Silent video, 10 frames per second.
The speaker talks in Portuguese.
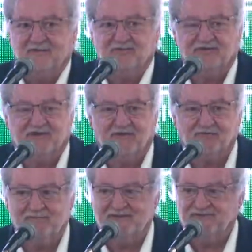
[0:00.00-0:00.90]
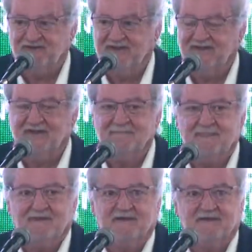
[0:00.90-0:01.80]
o Geraldo Magela,
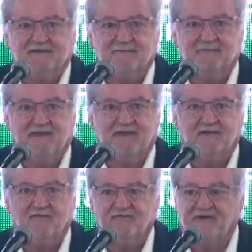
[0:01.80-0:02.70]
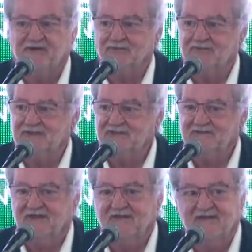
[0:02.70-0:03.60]
também o Fernando
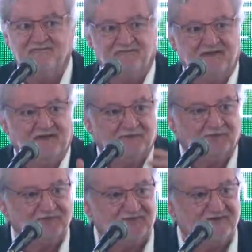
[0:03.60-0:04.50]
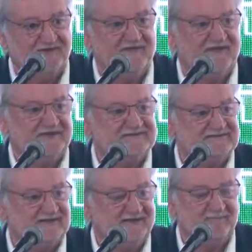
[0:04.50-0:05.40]
Guida, enfim, todas as
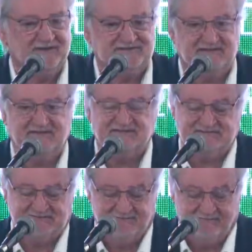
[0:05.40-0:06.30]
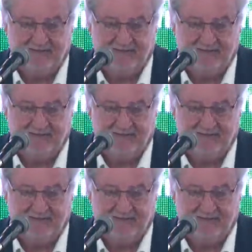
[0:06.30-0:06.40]
lideranças aqui presentes.